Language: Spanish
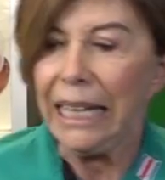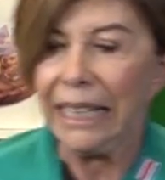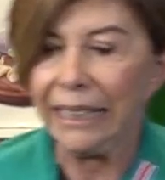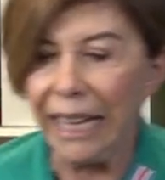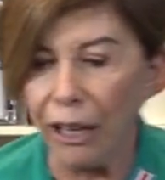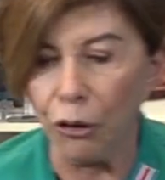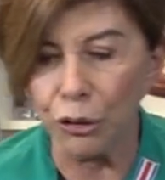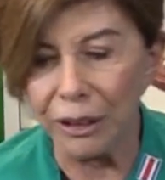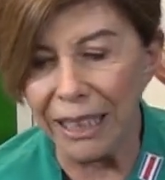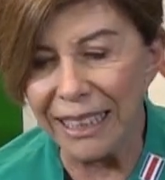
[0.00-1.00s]
y
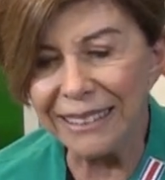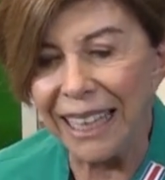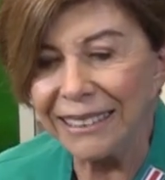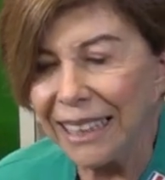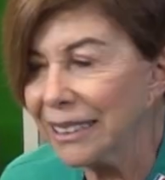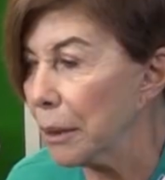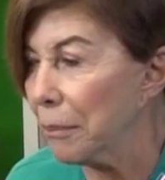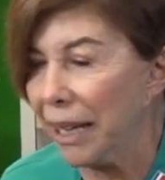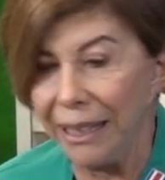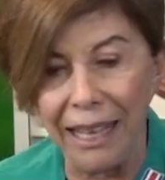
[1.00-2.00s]
tengo 3 tazas y
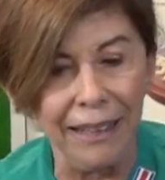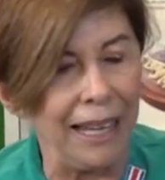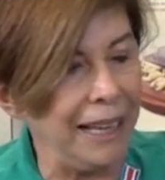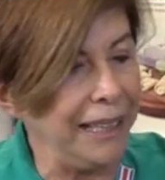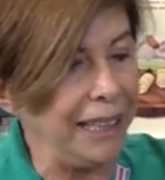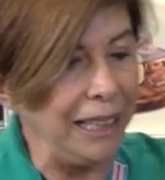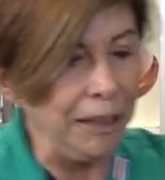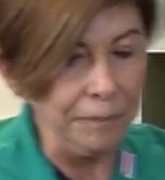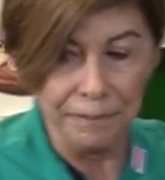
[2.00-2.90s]
media de harina,